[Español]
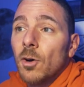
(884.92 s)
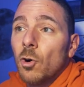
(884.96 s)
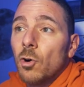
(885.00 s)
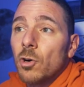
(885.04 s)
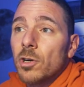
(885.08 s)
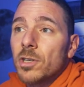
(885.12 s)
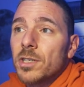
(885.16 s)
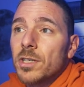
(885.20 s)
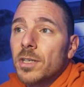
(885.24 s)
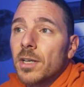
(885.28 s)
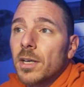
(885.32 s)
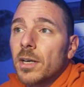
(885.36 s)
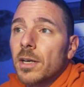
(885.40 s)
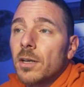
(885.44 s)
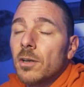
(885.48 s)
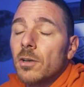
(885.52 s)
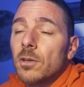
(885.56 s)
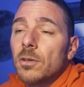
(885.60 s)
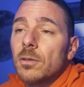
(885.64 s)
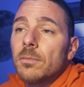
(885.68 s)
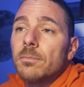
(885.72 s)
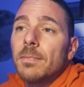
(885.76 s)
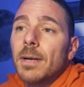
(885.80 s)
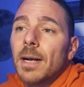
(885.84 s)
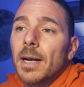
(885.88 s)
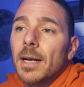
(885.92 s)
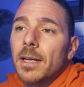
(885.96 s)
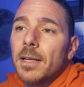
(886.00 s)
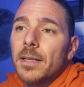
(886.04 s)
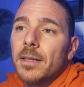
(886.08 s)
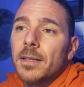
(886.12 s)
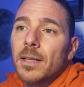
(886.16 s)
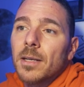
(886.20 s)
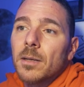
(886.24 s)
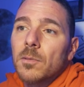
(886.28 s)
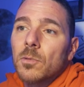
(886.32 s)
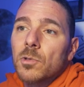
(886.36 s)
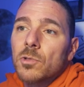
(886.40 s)
Oxígeno, aquí
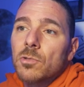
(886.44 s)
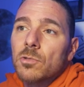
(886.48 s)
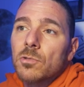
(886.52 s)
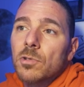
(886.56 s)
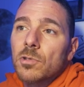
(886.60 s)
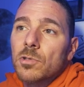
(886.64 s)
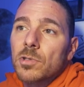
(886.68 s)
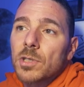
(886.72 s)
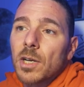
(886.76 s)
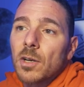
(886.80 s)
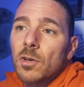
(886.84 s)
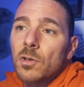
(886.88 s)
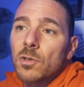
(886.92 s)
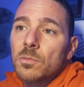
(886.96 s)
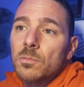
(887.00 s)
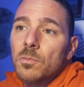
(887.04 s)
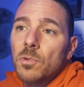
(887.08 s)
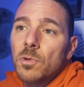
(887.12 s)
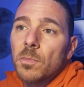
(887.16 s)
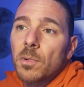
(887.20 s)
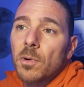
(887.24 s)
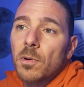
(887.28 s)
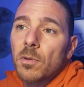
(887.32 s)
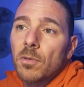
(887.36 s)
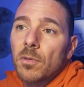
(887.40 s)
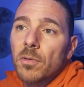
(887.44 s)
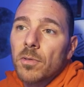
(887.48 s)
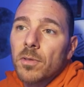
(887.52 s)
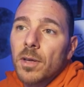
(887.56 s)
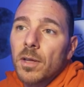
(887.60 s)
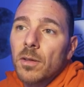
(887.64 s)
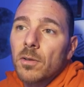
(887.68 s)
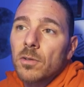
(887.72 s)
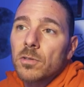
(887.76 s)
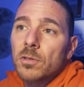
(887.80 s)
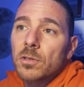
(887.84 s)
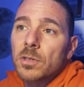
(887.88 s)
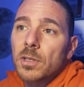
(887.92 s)
tenemos unos halos muy
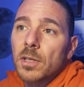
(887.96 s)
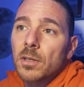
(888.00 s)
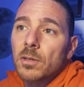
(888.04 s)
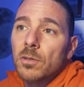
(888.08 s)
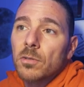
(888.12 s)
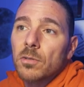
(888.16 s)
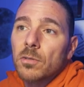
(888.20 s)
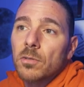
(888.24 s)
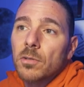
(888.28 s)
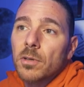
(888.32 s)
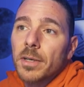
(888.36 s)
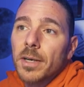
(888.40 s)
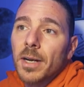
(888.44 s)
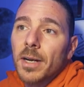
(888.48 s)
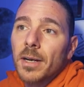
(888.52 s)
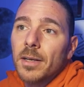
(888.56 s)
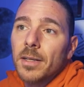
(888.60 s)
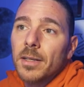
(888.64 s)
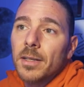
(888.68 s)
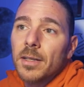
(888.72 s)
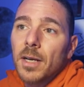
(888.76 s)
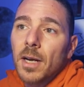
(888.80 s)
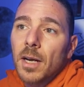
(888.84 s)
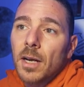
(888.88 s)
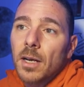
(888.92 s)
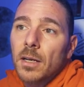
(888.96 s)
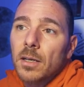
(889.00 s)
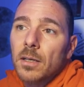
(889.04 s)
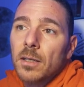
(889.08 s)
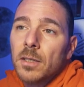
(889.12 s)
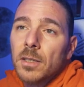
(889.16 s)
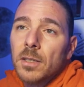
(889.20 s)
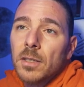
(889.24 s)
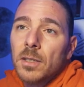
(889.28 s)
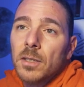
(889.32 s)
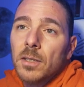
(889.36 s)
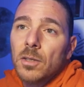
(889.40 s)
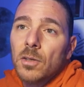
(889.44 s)
pronunciados, tanto en Alnitak
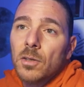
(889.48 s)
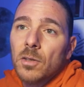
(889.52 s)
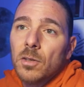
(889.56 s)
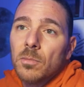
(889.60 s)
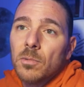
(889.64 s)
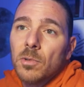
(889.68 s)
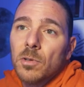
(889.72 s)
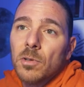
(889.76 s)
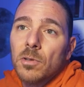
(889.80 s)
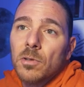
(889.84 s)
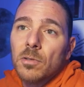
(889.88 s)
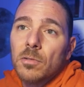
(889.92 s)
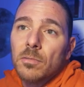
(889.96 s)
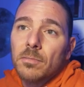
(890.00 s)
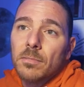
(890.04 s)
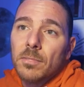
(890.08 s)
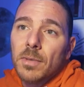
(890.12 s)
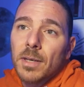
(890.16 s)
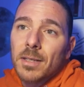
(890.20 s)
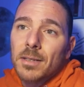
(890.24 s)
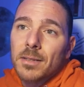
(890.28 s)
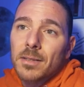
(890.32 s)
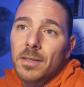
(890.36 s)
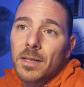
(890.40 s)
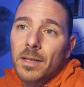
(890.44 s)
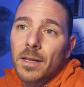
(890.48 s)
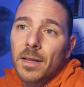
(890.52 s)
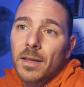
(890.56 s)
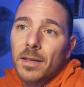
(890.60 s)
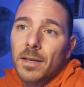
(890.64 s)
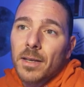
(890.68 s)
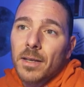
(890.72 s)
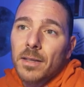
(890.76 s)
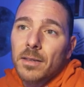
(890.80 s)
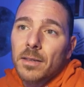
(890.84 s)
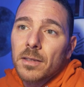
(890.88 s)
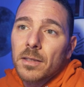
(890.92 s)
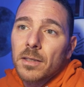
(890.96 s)
como la estrella
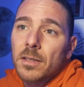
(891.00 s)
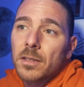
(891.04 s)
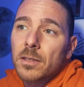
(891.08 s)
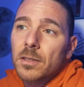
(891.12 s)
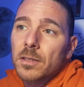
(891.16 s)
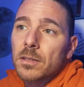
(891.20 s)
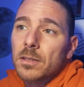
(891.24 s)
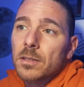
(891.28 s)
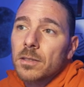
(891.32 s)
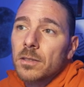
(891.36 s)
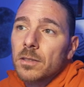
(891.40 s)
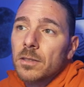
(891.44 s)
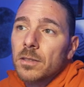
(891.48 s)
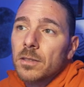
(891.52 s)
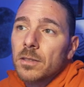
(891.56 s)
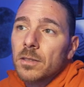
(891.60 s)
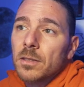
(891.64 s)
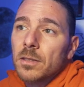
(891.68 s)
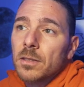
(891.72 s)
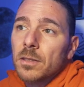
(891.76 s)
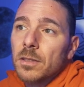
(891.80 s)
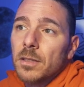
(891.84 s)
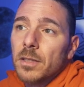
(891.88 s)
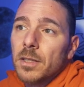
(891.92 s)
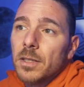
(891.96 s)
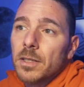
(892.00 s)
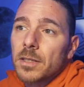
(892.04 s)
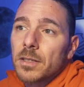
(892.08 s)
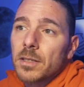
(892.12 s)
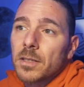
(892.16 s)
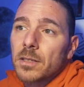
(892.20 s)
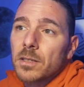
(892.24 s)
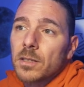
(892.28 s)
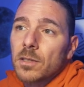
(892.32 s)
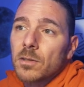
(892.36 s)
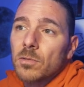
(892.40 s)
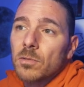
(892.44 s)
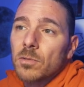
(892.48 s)
de antes y esta
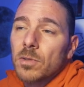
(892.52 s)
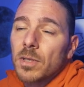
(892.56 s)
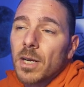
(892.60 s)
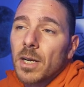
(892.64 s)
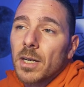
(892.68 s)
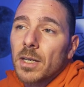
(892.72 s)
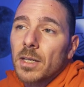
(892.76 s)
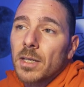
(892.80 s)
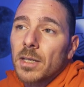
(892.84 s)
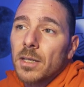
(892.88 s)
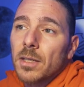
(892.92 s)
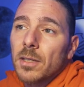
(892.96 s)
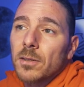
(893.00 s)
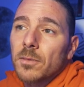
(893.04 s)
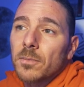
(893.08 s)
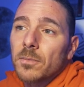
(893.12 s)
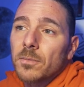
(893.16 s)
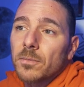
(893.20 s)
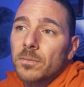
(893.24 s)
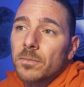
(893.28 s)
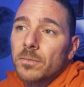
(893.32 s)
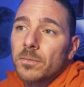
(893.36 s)
secundaria